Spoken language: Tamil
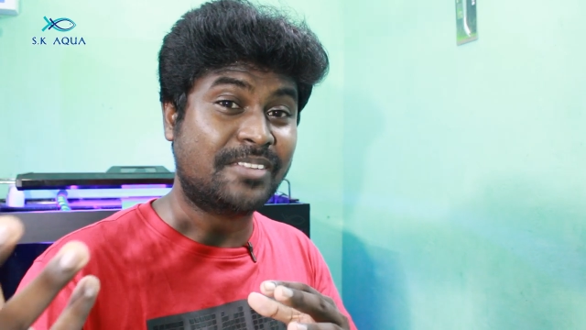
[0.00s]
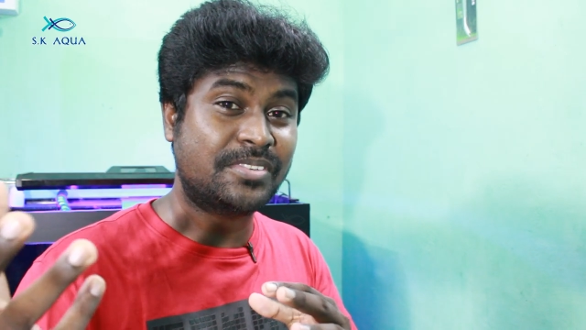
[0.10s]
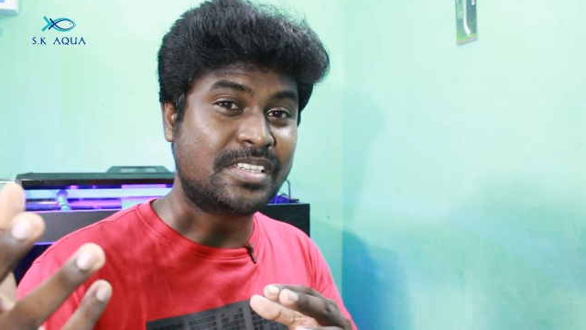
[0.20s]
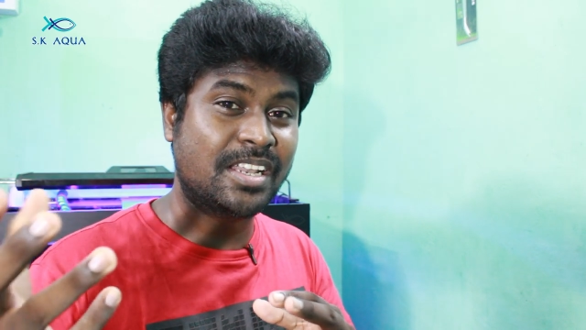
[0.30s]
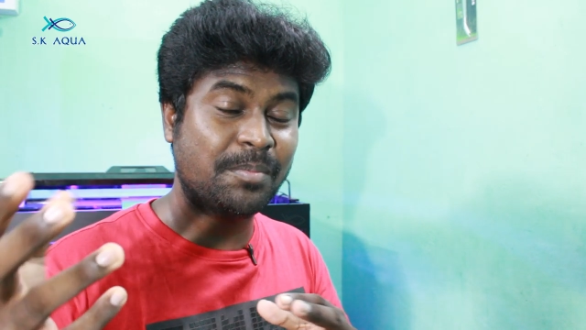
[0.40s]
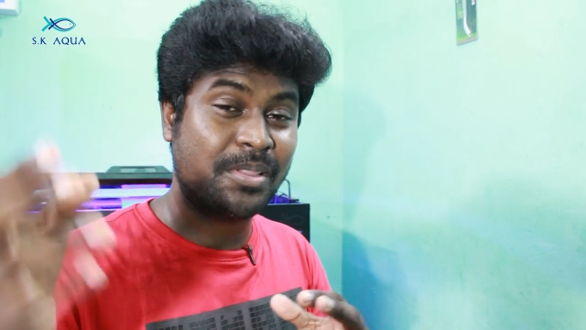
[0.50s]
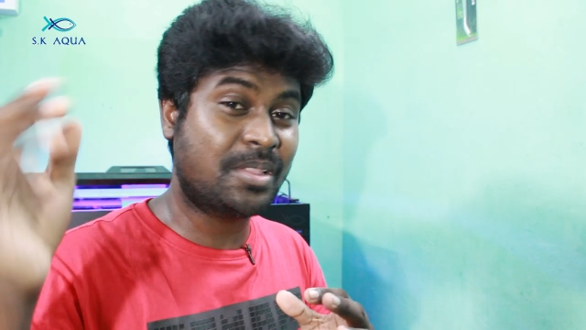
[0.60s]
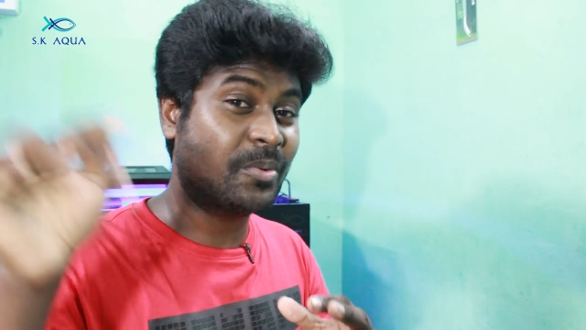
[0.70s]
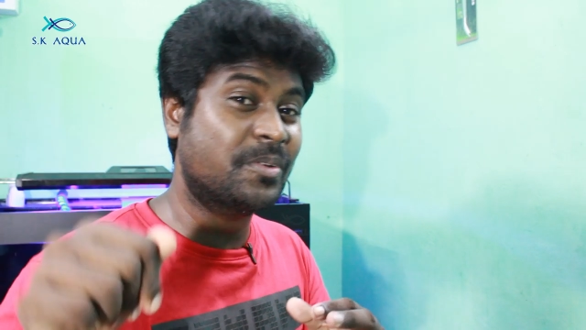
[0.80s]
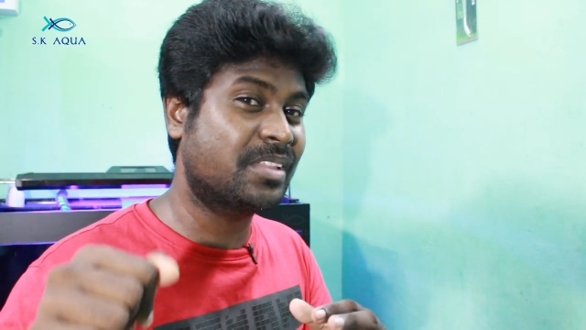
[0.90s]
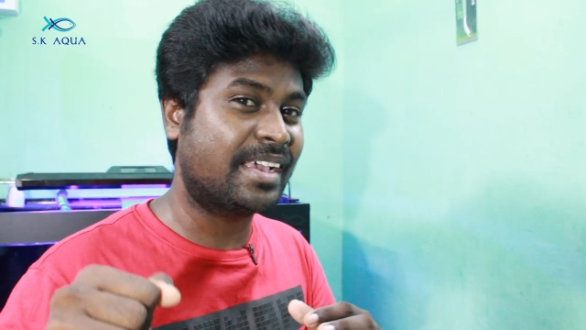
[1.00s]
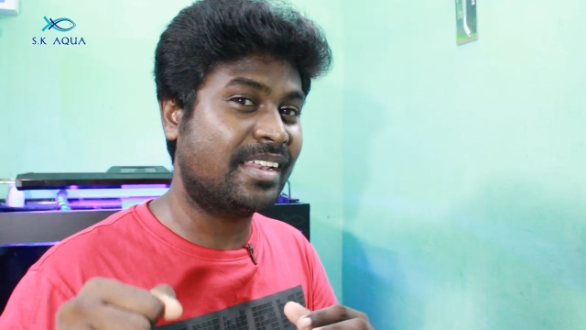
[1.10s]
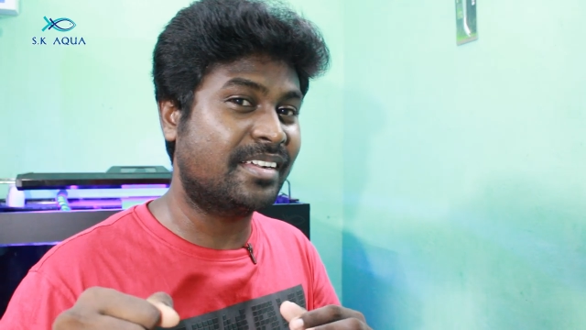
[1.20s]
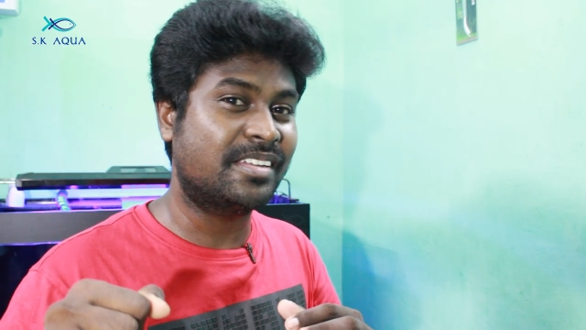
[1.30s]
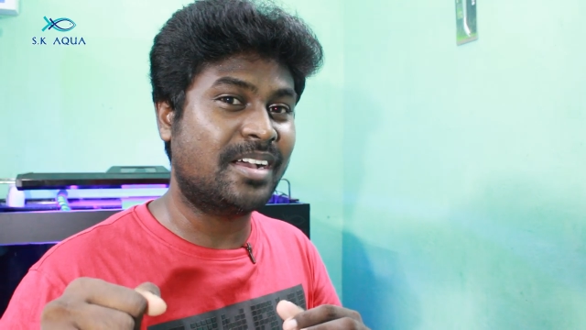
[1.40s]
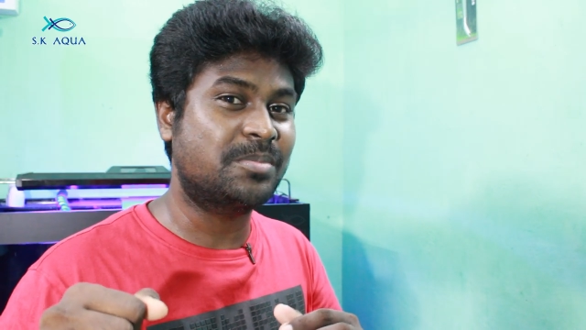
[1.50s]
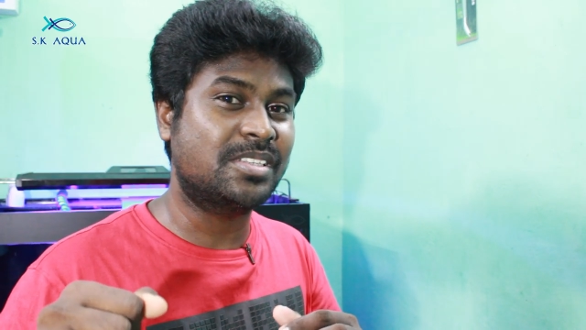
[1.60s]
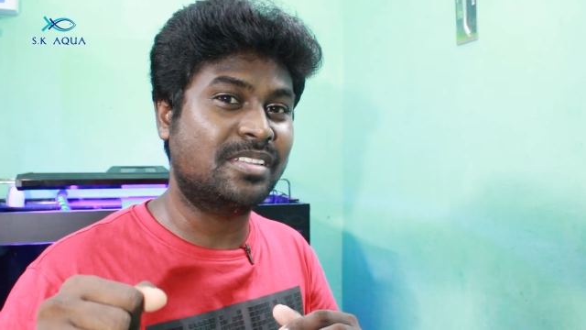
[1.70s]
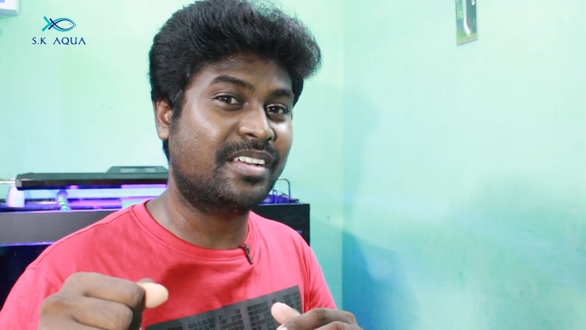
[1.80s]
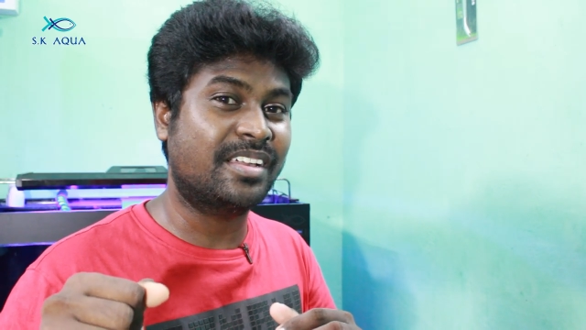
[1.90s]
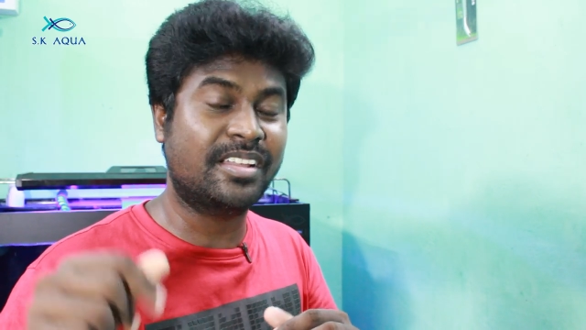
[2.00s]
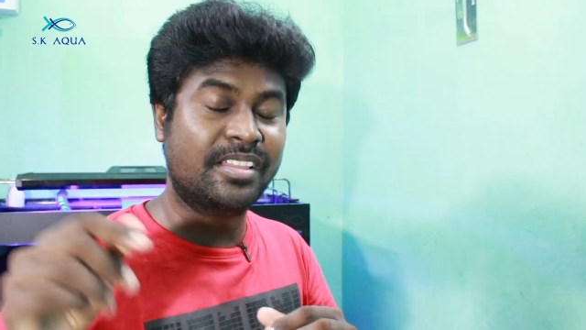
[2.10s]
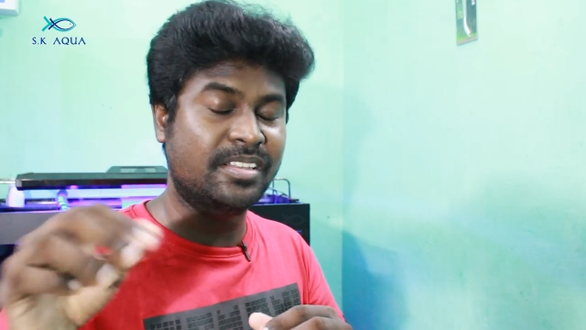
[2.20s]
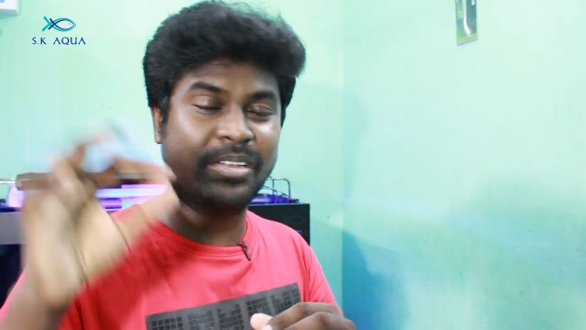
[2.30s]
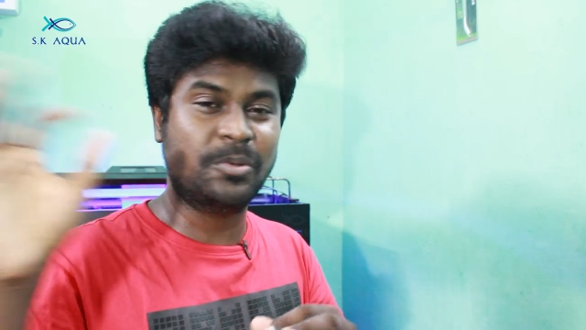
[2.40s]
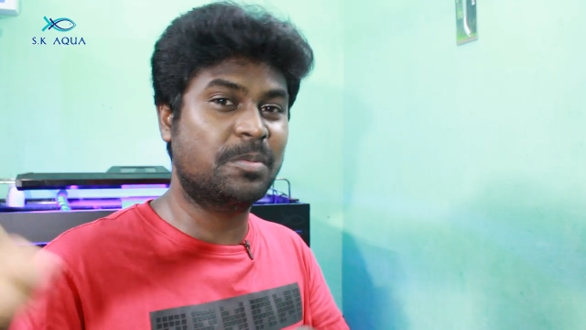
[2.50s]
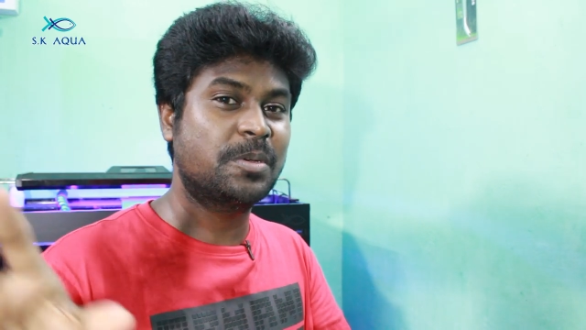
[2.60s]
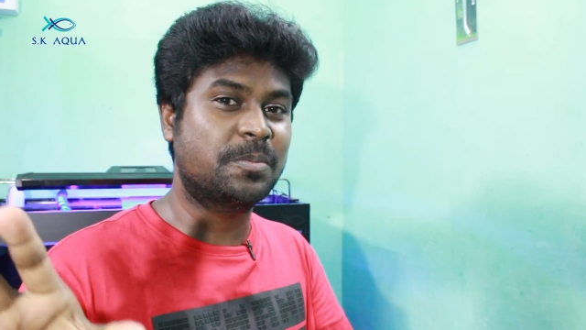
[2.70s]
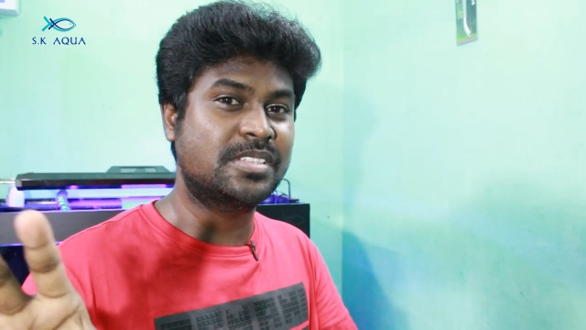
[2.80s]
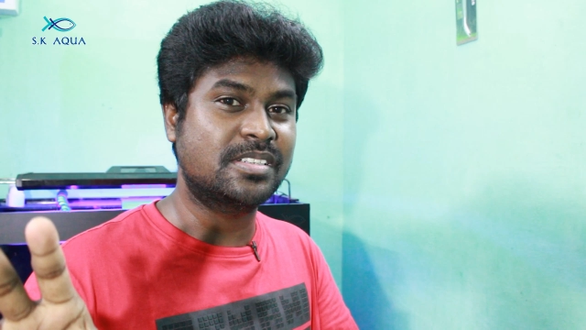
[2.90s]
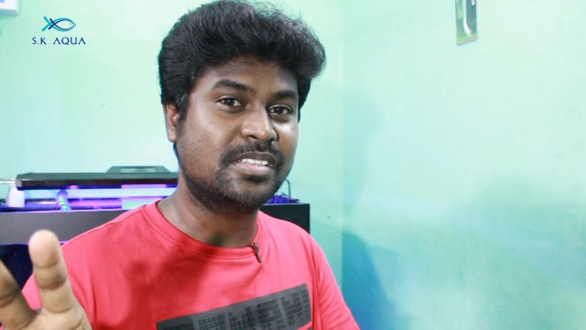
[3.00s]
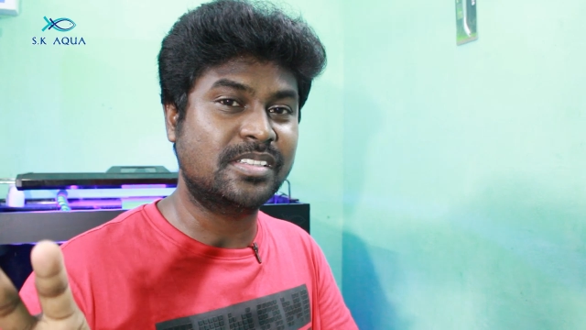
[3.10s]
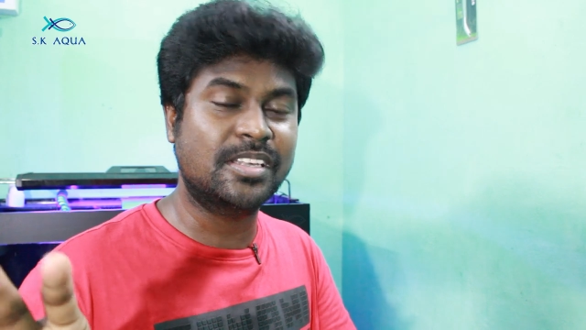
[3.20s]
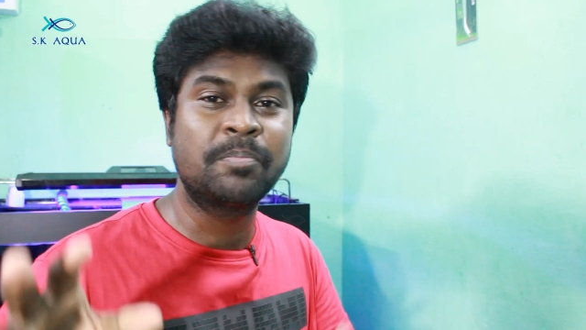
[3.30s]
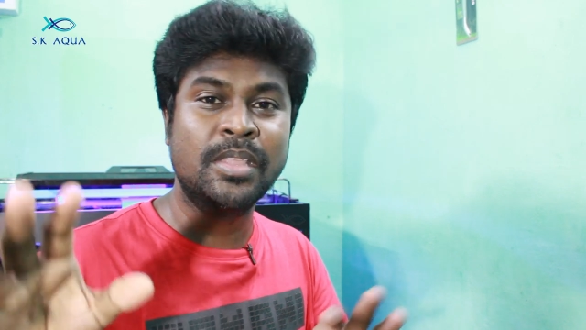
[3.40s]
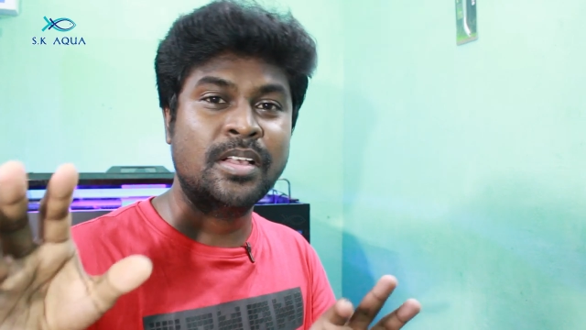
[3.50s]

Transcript: ஸ்டார் ஃபிஷ் எல்லாமே வந்து அவங்க வந்து கையில் எடுத்து காமிச்சிருந்தாங்க ஏன்னா அது எனக்கு ரொம்ப பிடிச்சிருந்தது